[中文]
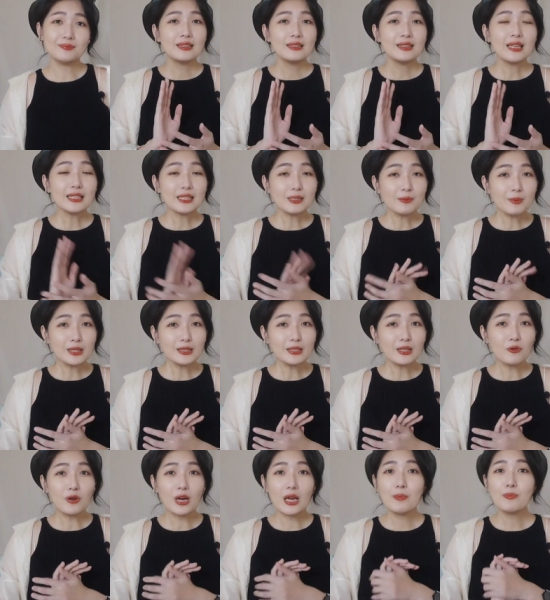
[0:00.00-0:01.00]
那这边呢，
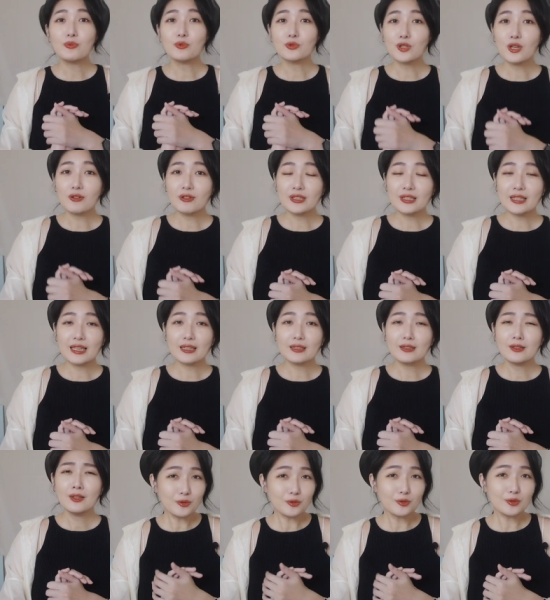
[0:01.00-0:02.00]
我可以补充一点，
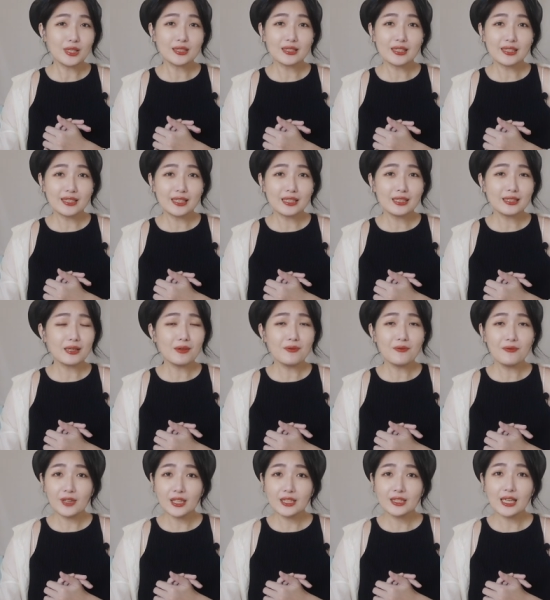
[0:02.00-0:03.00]
图层的新增
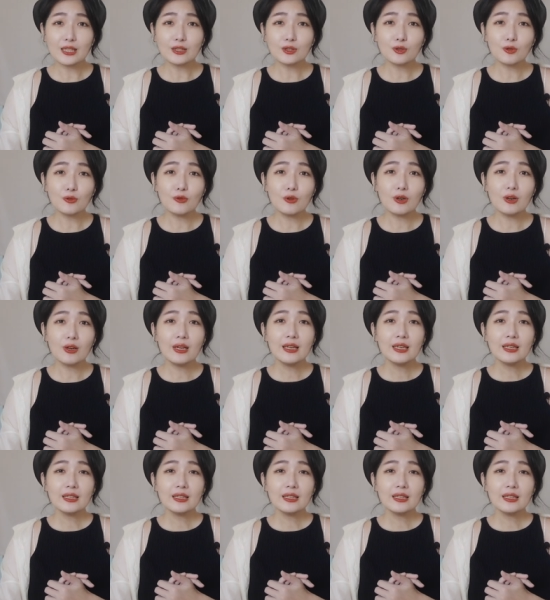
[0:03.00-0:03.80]
非常多。